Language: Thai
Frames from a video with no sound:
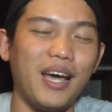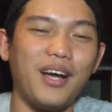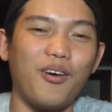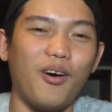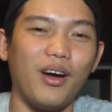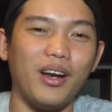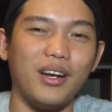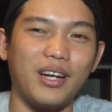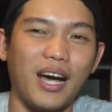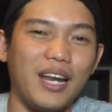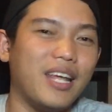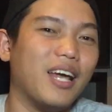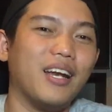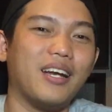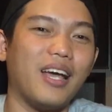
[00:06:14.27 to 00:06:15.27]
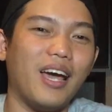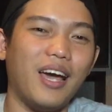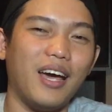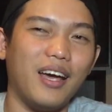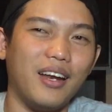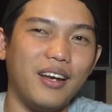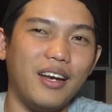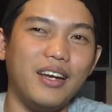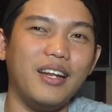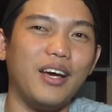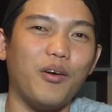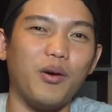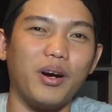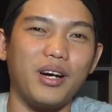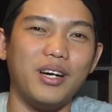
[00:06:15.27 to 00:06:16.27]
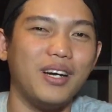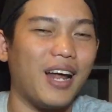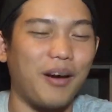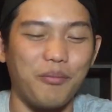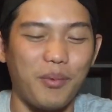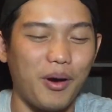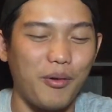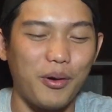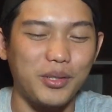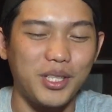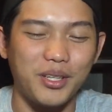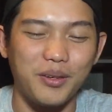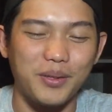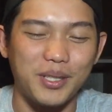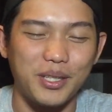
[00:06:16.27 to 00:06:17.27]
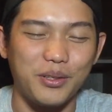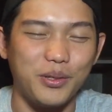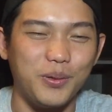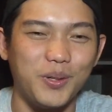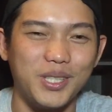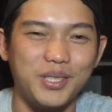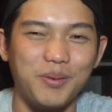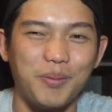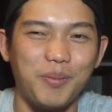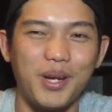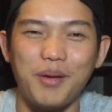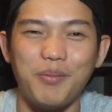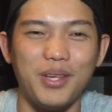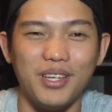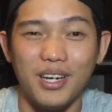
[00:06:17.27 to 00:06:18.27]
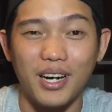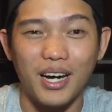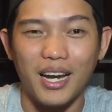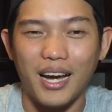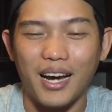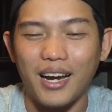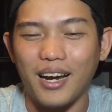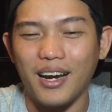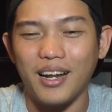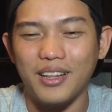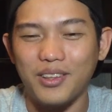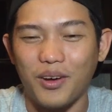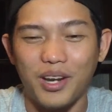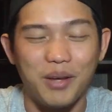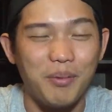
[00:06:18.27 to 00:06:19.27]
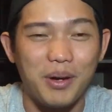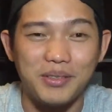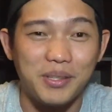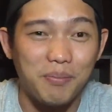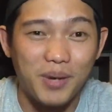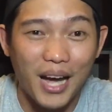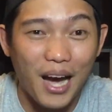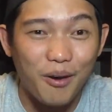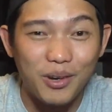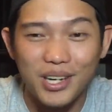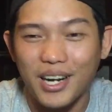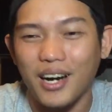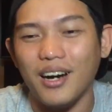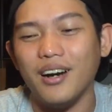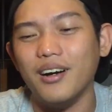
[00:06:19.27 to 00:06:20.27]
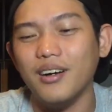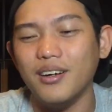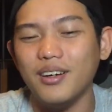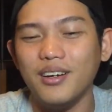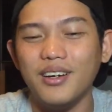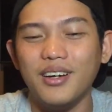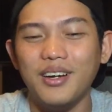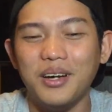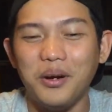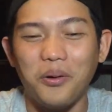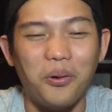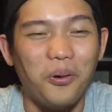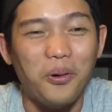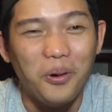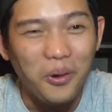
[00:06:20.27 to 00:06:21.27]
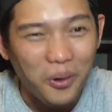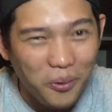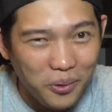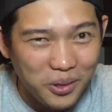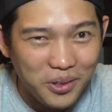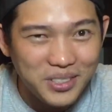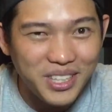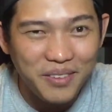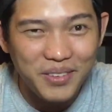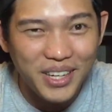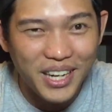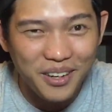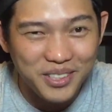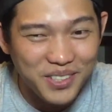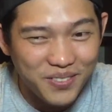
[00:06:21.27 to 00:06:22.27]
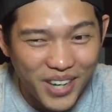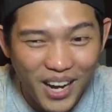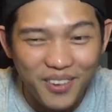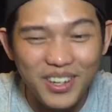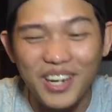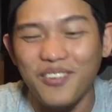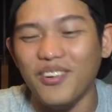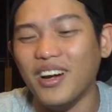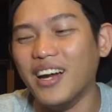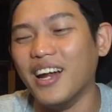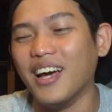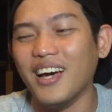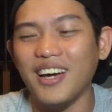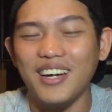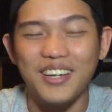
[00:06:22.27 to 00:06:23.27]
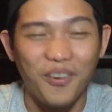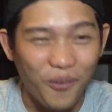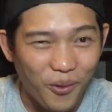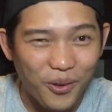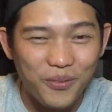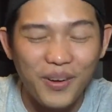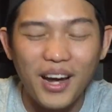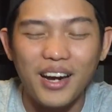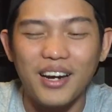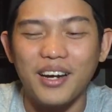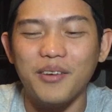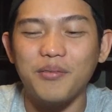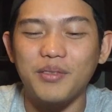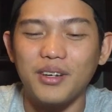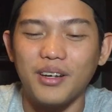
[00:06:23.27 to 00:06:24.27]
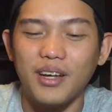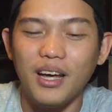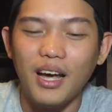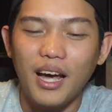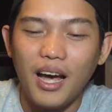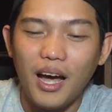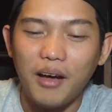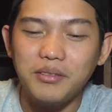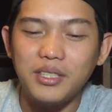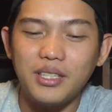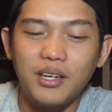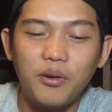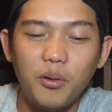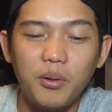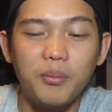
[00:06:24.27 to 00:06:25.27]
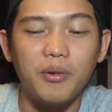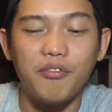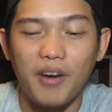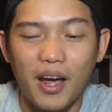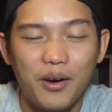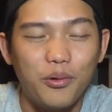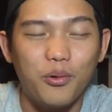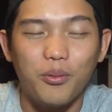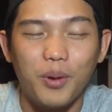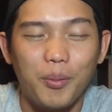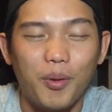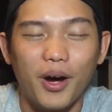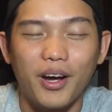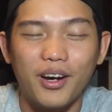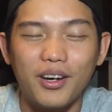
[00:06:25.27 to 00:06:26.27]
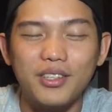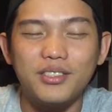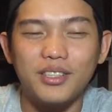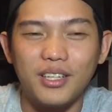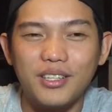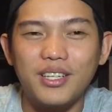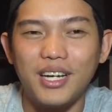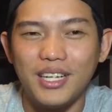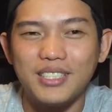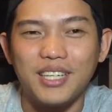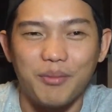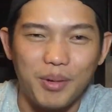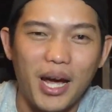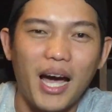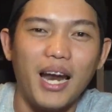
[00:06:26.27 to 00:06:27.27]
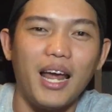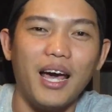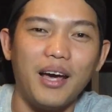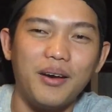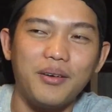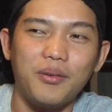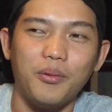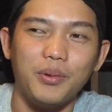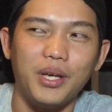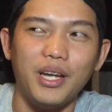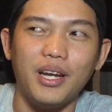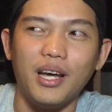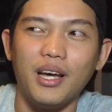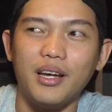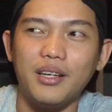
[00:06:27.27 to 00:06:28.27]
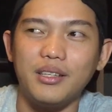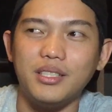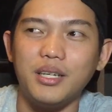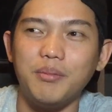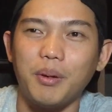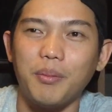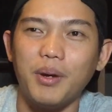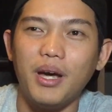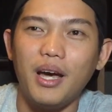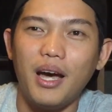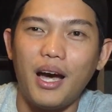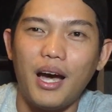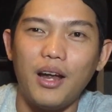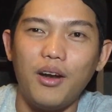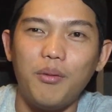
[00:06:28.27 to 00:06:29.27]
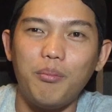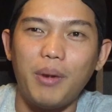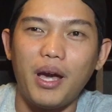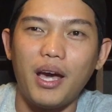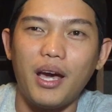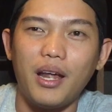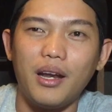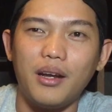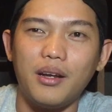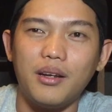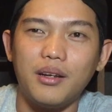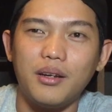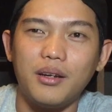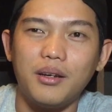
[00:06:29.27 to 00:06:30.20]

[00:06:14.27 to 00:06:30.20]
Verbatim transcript: มีแค่ก่อนการเดียนแค่เดียวคือหนังมาเวลซีนิเวส์ิกยูนิเวอร์สมันไม่ได้มีเยอะอะไรขนาดนั้น ตอนนี้มันสิบเก้าเรื่อง คุณต้องจำดีเทลสิบเก้าเรื่องหมดเลยนะโหดมากนะครับเพื่อเอาจริงถ้าคนเป็นแฟนดูบ่อยๆ ก็น่าจะจำได้แหละ ผมคิดนะ อย่างเช่นแบบไอรอนแมน